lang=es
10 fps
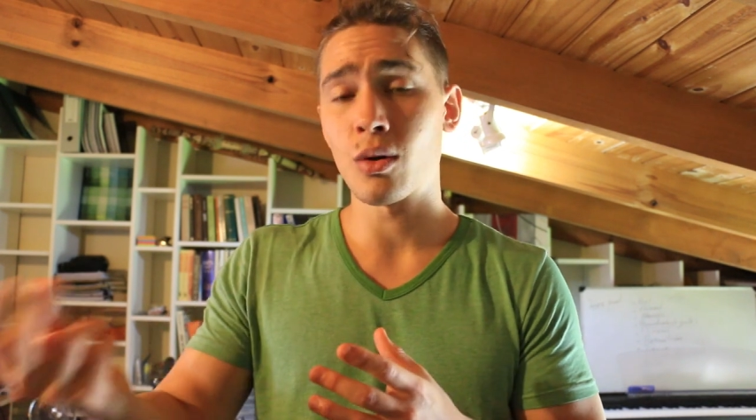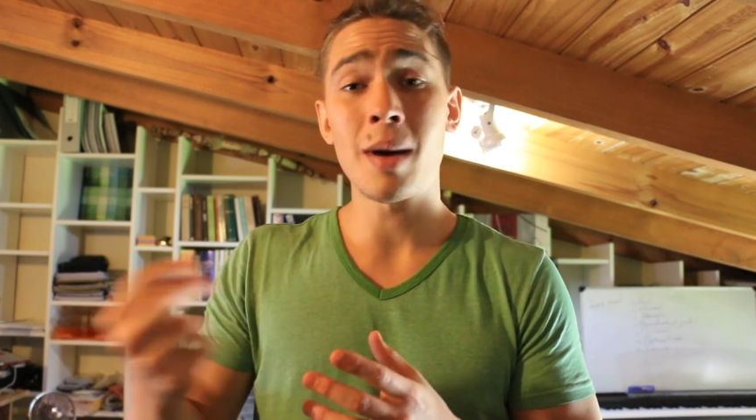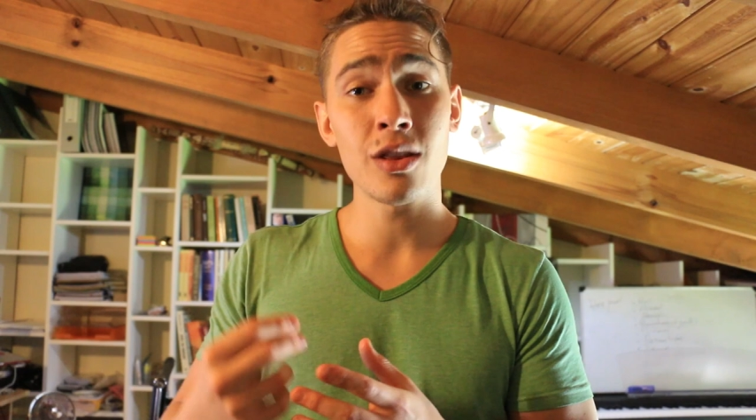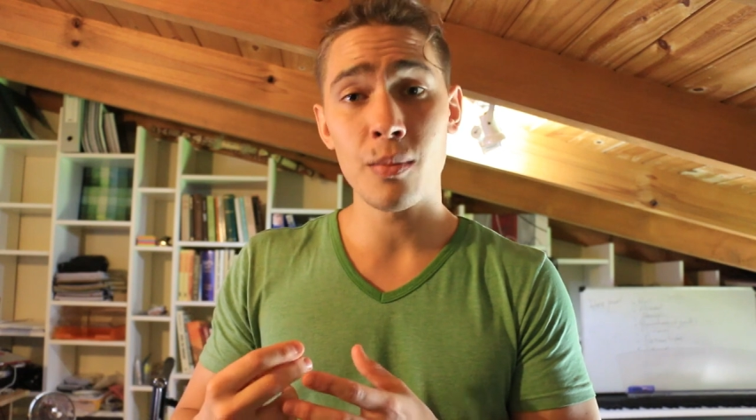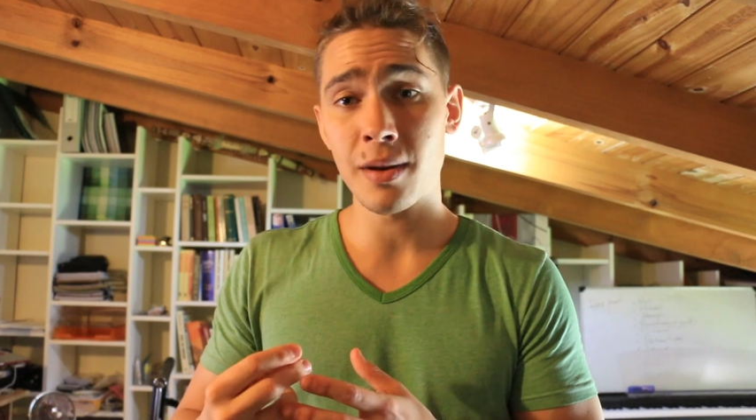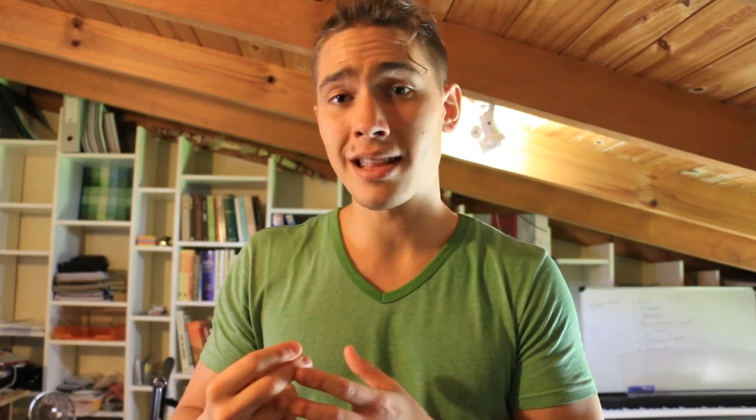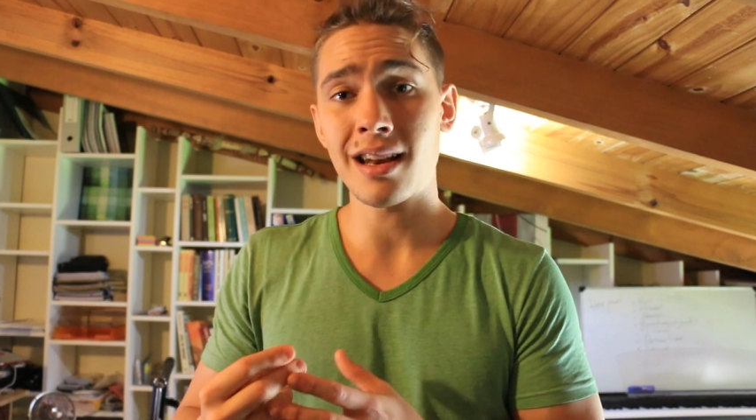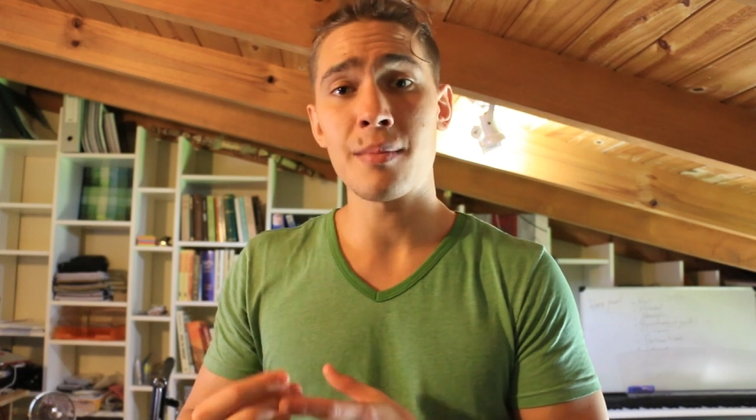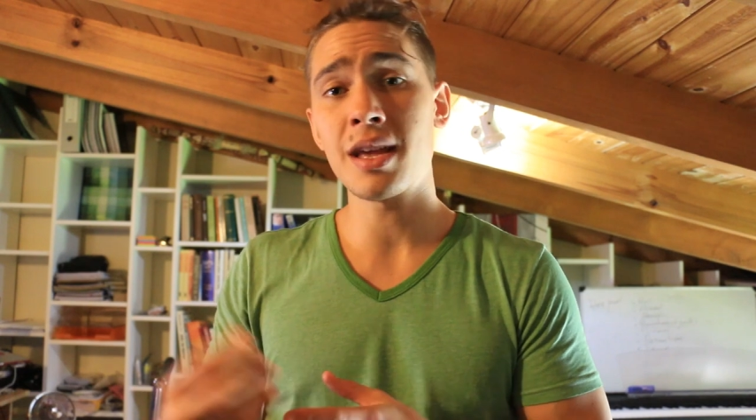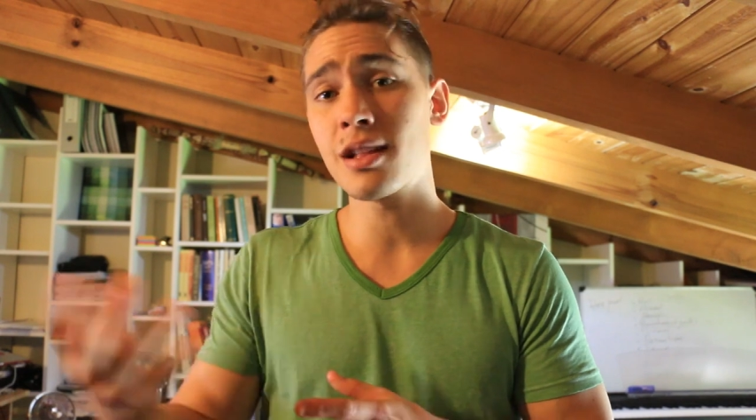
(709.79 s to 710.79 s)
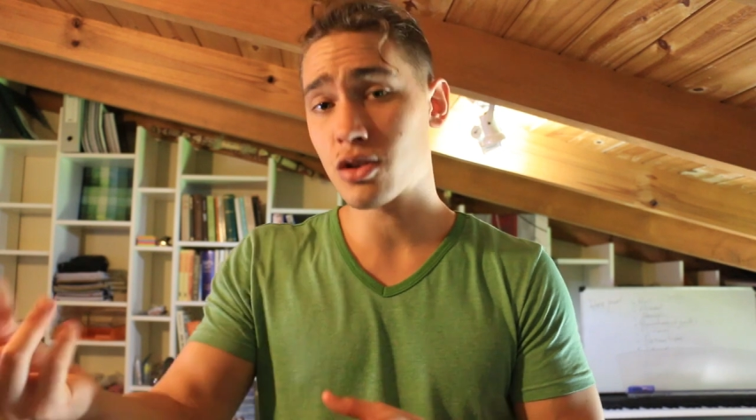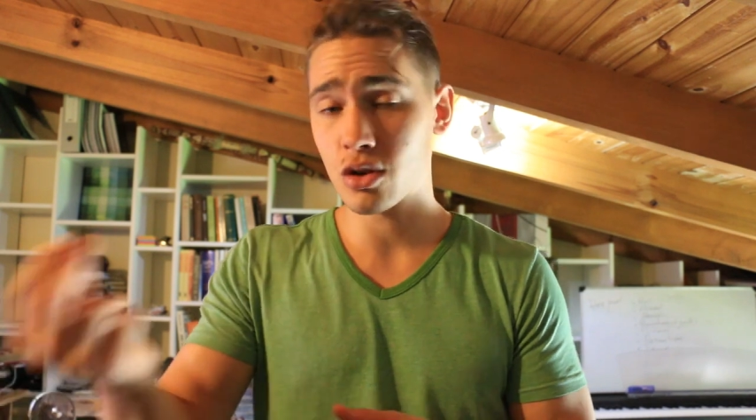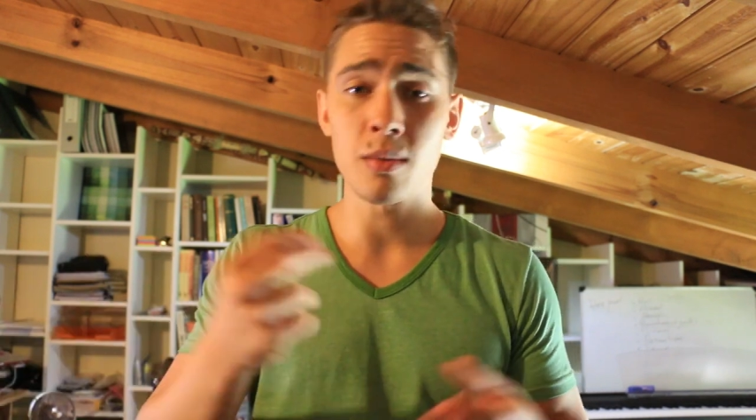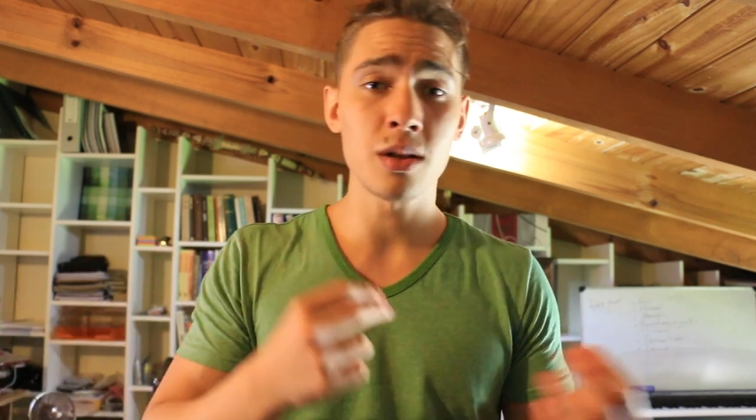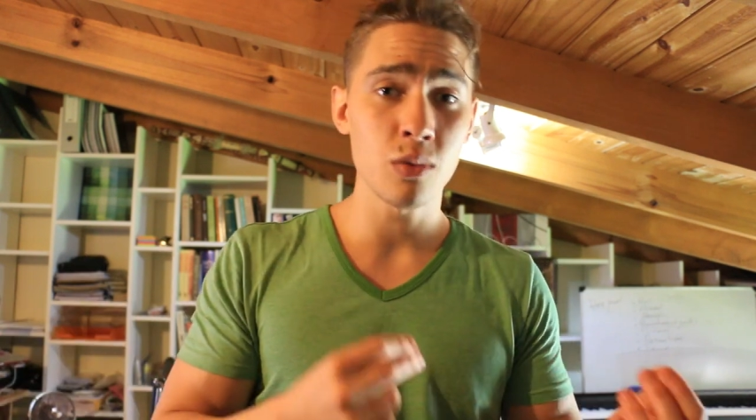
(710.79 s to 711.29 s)
tomando
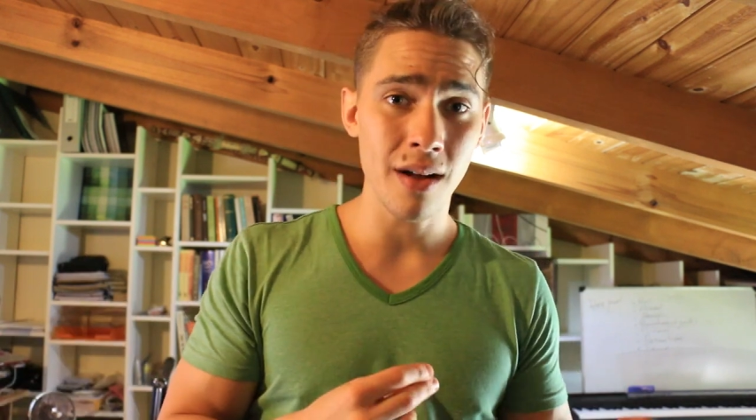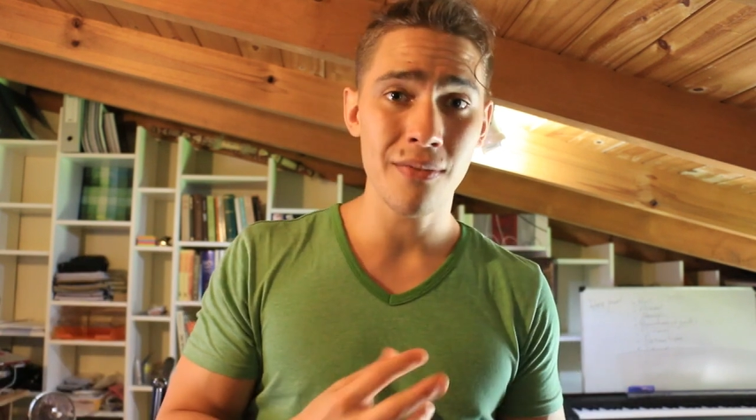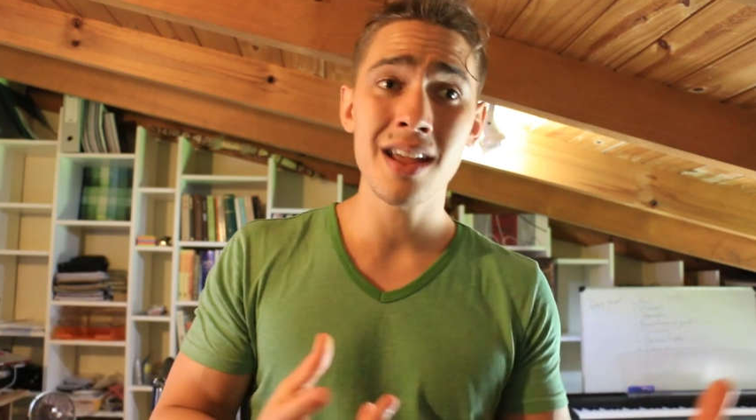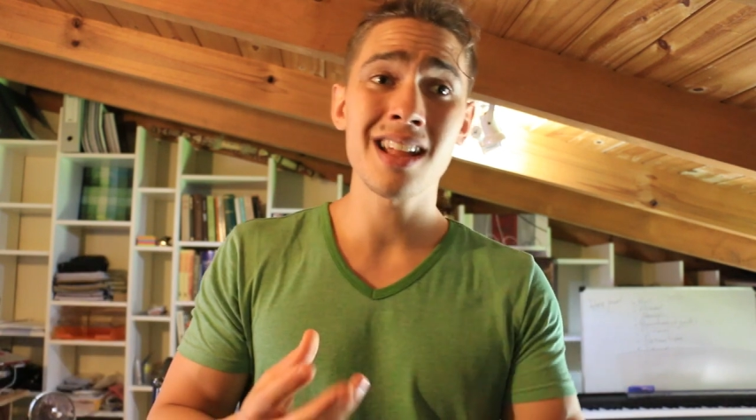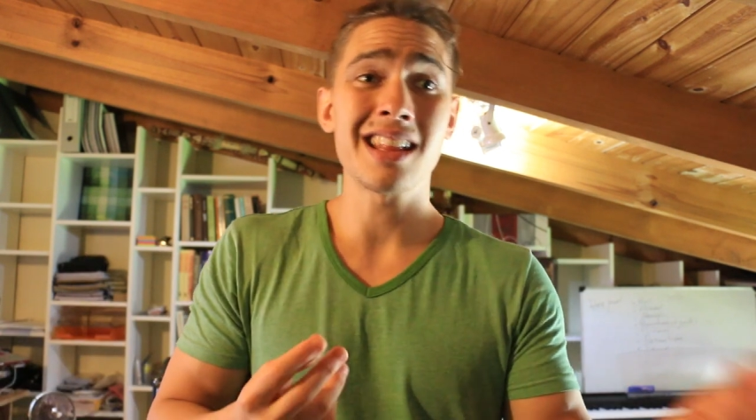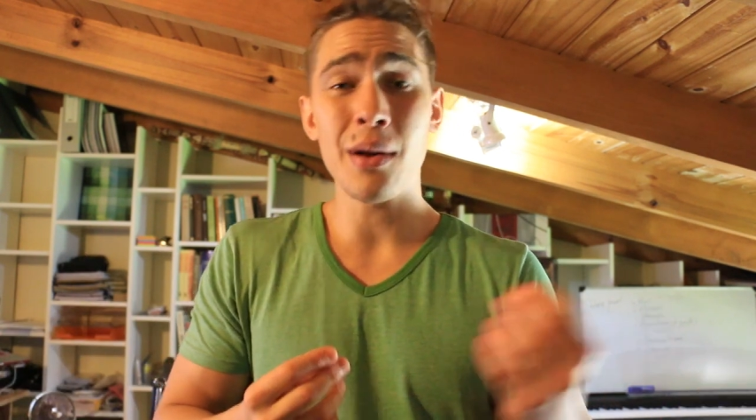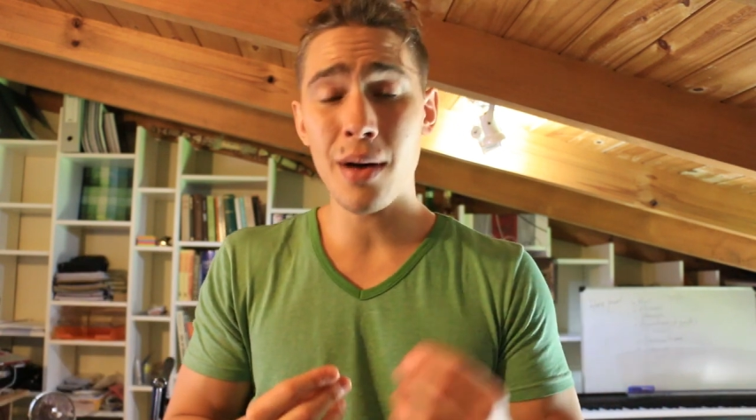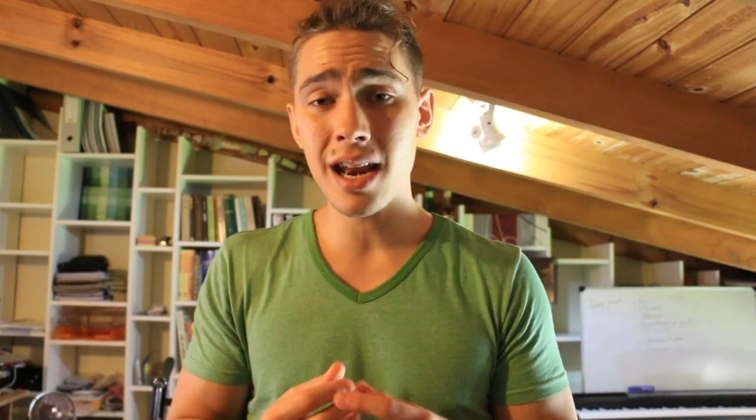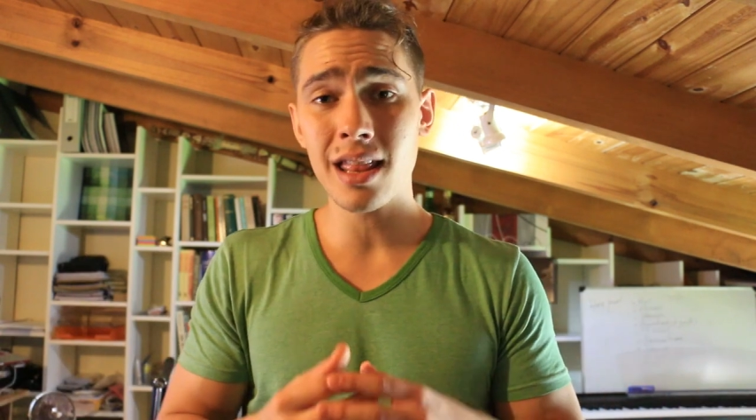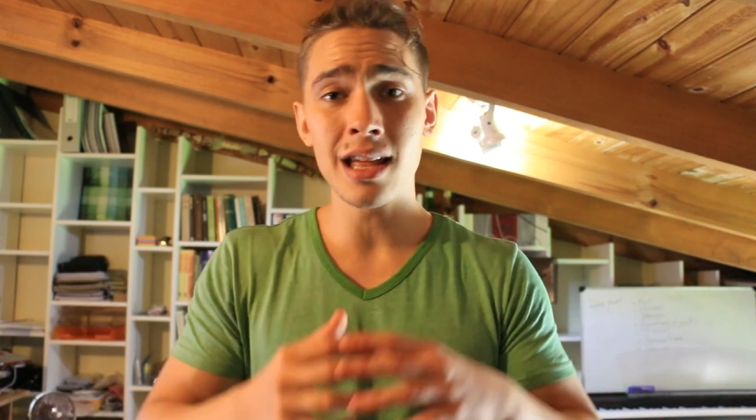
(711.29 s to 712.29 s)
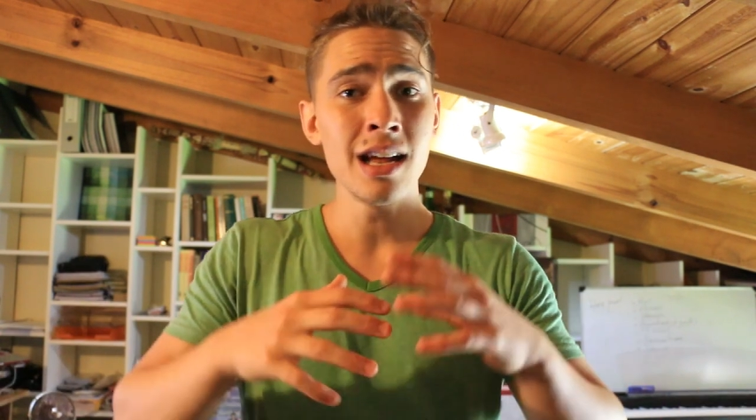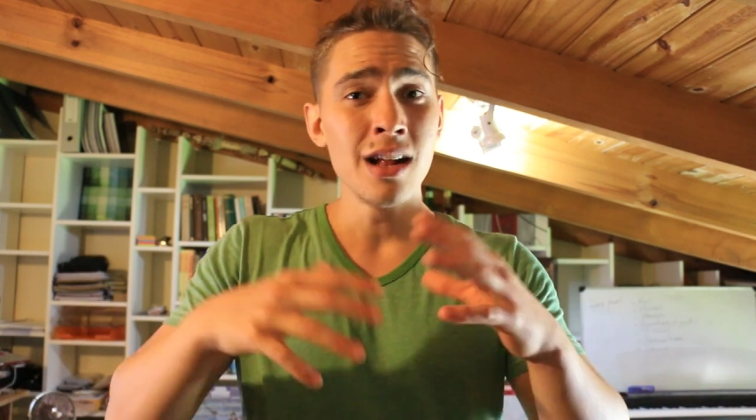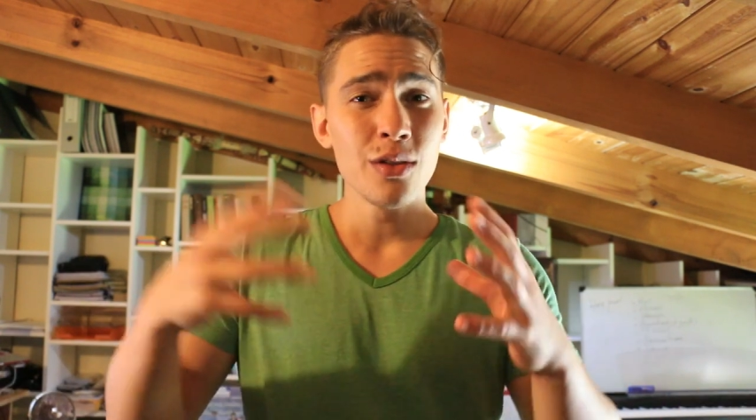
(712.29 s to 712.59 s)
preentrenamientos, tomando un café, té verde,